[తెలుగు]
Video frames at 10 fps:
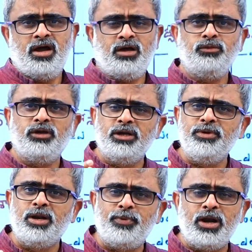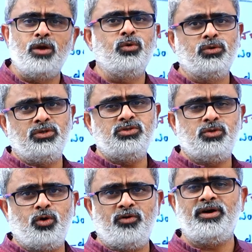అందుకని మీరు ఎప్పుడైనా
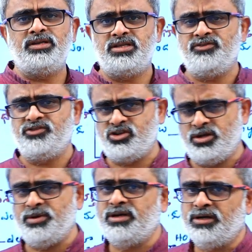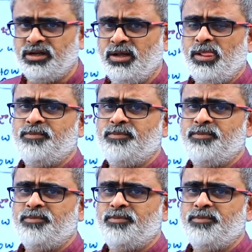గుర్తుంచుకోవాల్సిన విషయం ఏంటంటే